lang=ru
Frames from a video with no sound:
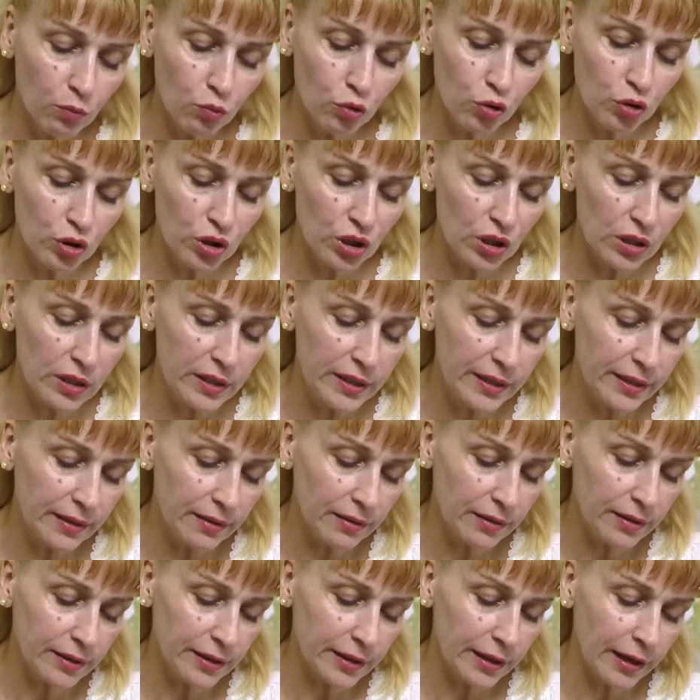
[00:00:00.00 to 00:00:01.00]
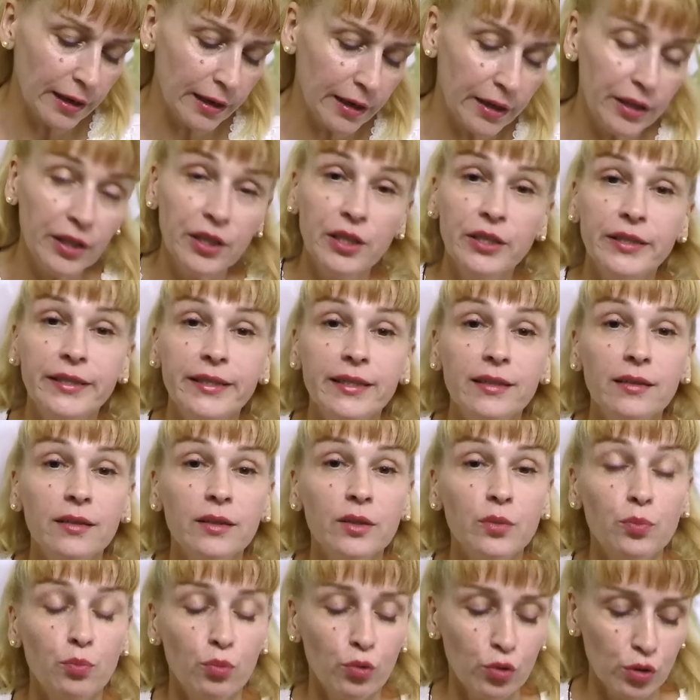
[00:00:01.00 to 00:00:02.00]
можете делать или не
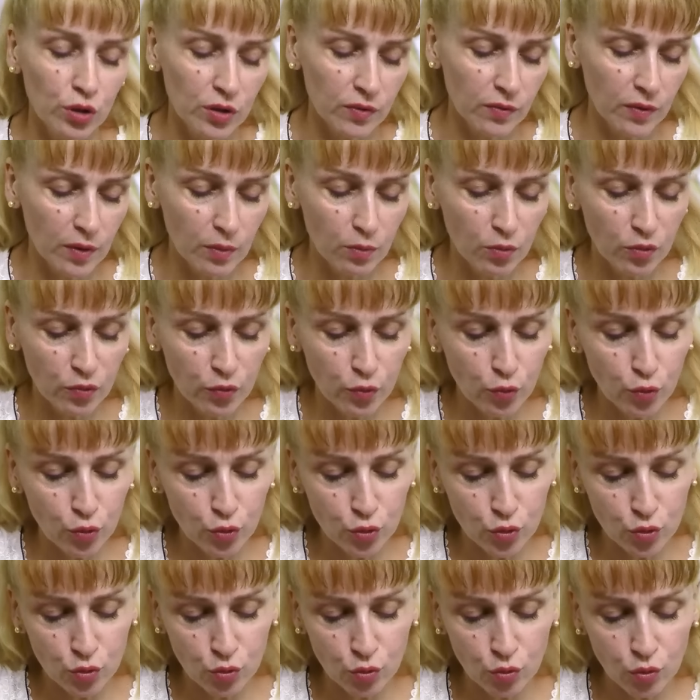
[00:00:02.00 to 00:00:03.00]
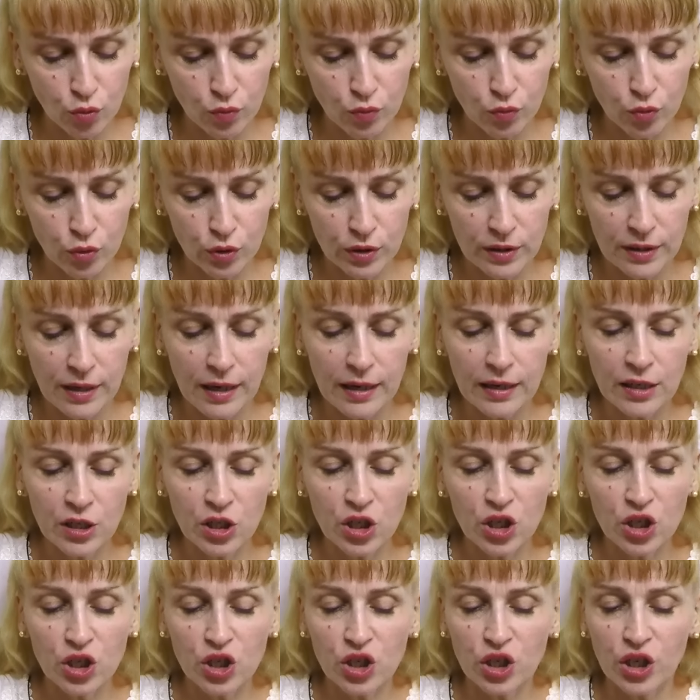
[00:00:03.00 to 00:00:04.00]
делать по своему вкусу. Но ну вот с
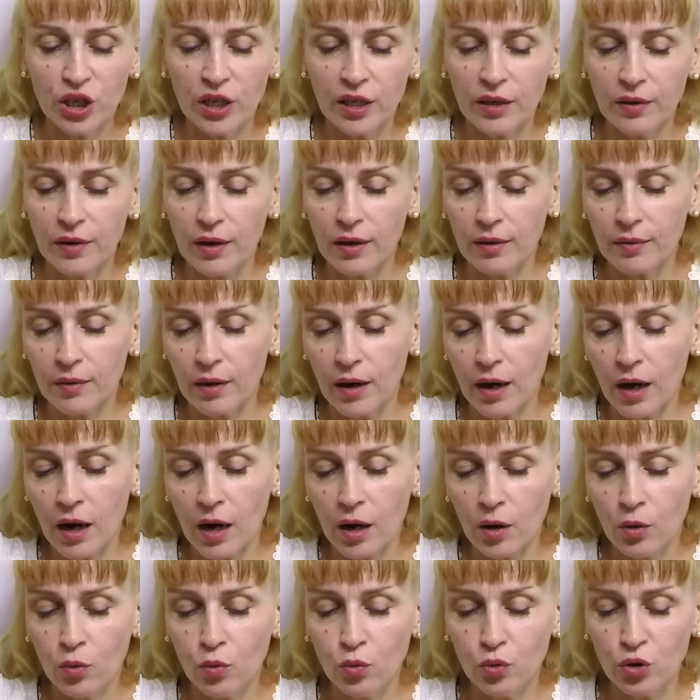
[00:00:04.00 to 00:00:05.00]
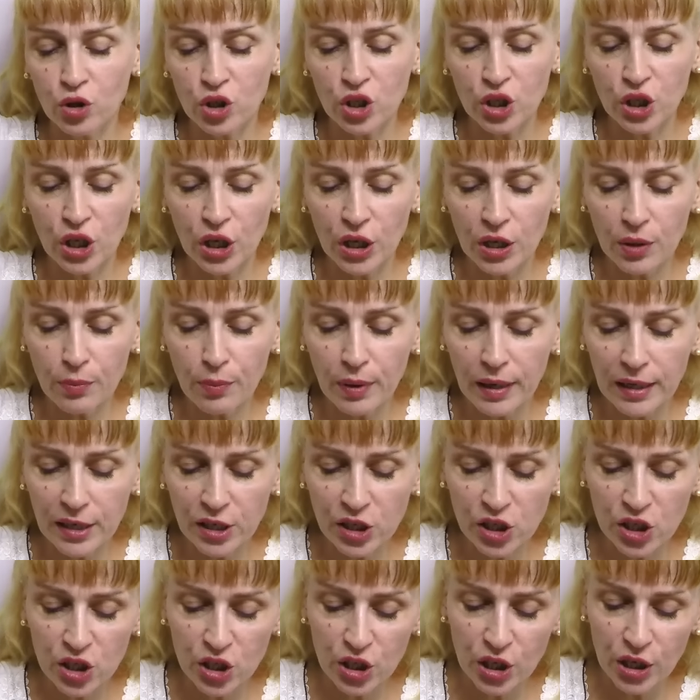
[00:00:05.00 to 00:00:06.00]
горчичкой огурчики
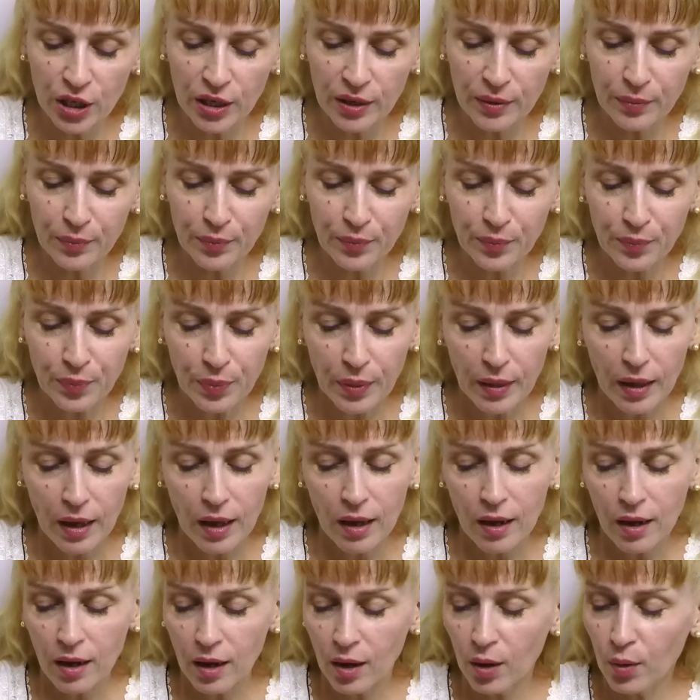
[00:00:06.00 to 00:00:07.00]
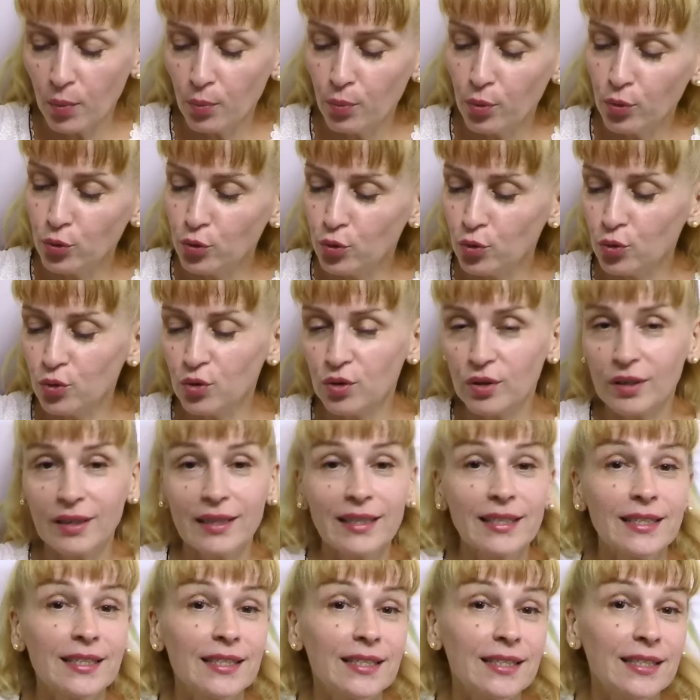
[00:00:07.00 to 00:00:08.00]
небольшие а, будут
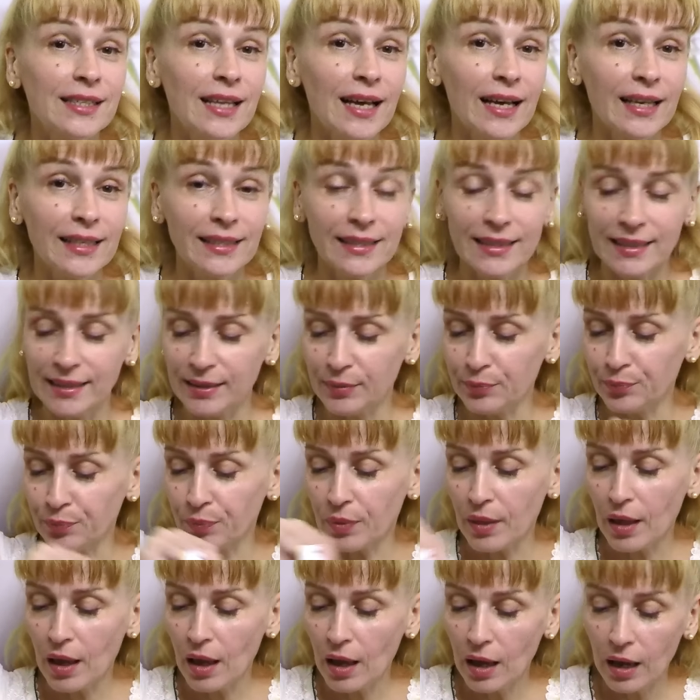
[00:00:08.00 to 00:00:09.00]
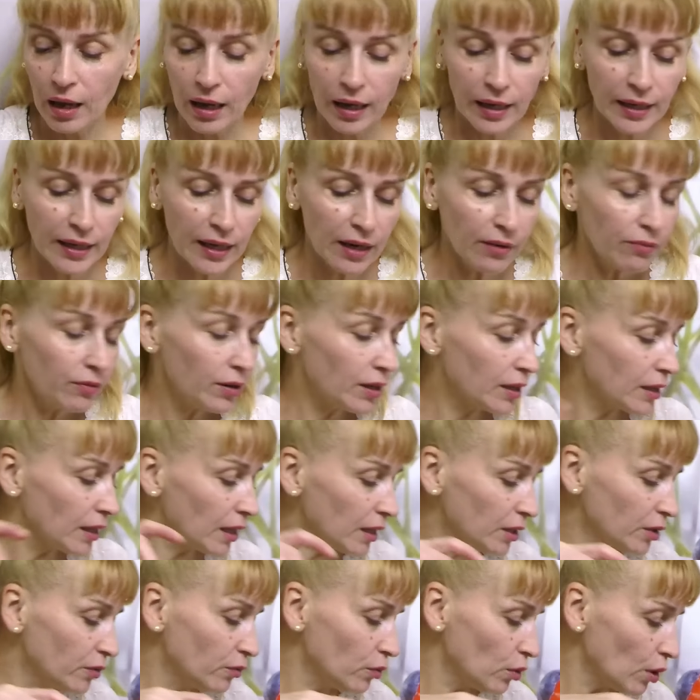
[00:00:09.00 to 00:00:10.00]
кстати. Я
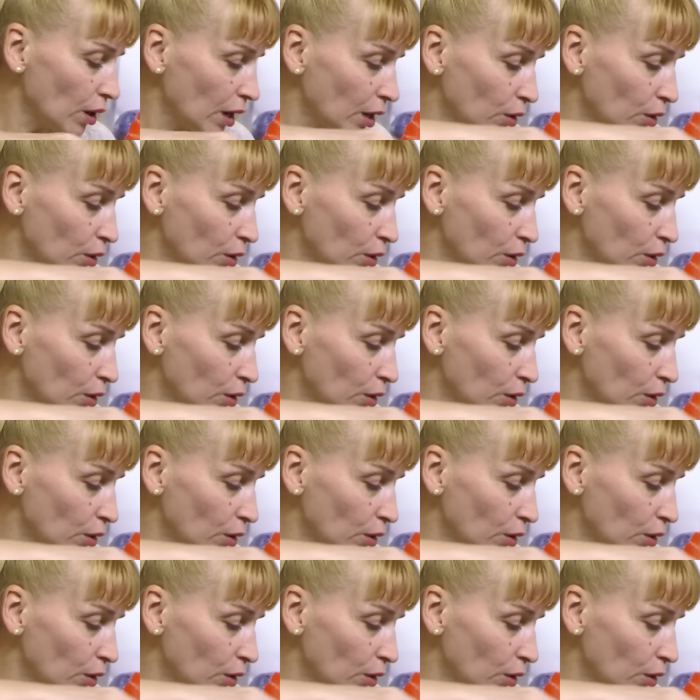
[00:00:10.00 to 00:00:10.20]
выкладываю